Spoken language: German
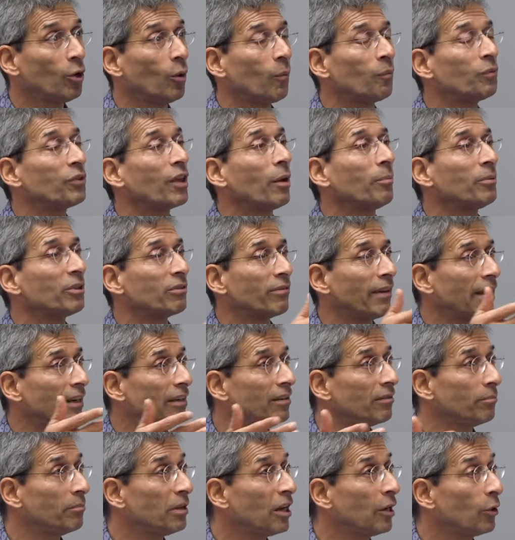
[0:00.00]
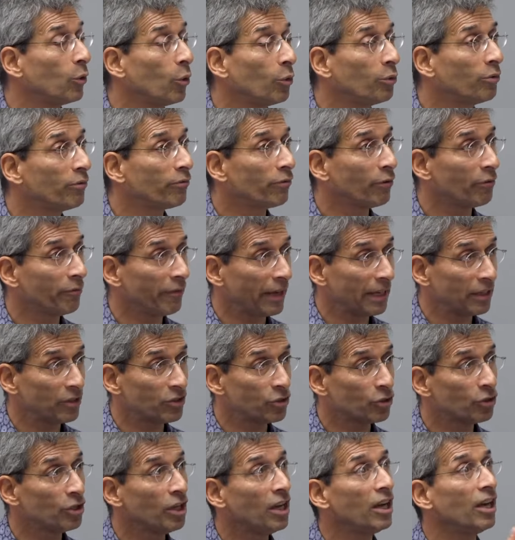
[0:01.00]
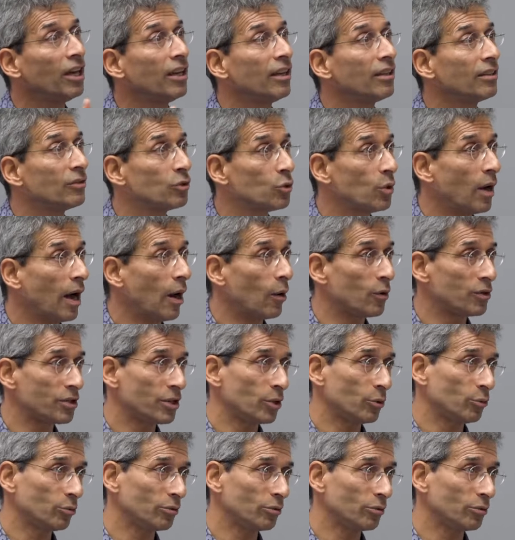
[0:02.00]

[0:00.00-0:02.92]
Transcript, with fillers: und damit werden Millionen von Menschen zu Hause